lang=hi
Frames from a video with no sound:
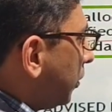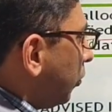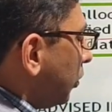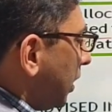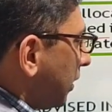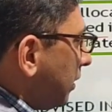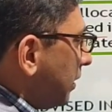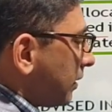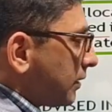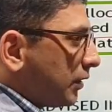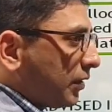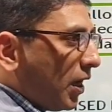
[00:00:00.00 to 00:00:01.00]

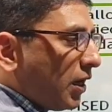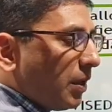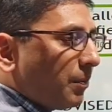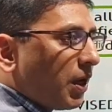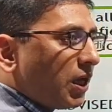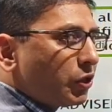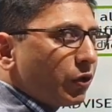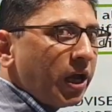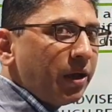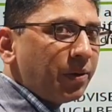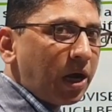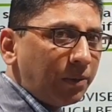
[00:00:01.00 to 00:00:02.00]
2017 के बाद जो
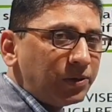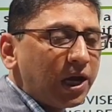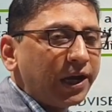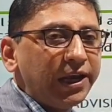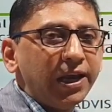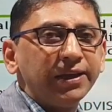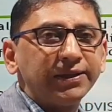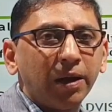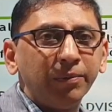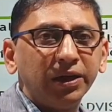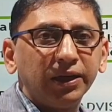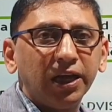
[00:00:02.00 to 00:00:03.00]
है अब जाके ये
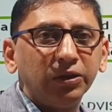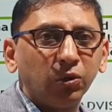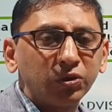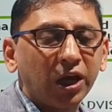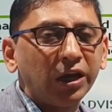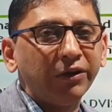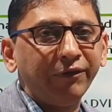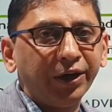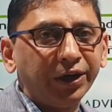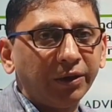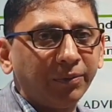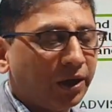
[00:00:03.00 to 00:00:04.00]
एग्ज़ाम निकला है दो साल की
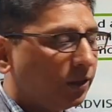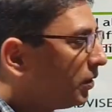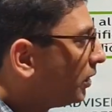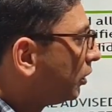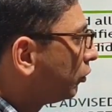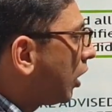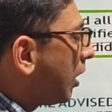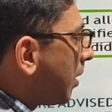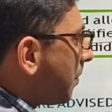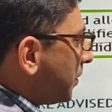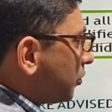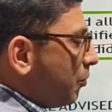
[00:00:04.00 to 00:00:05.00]
वेट के बाद तो अब
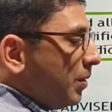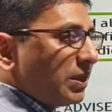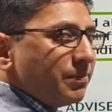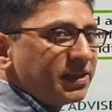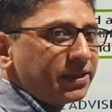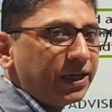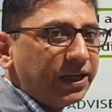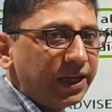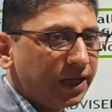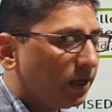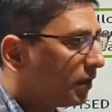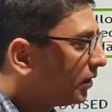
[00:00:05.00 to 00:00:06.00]
आप इसको मिस मत करिए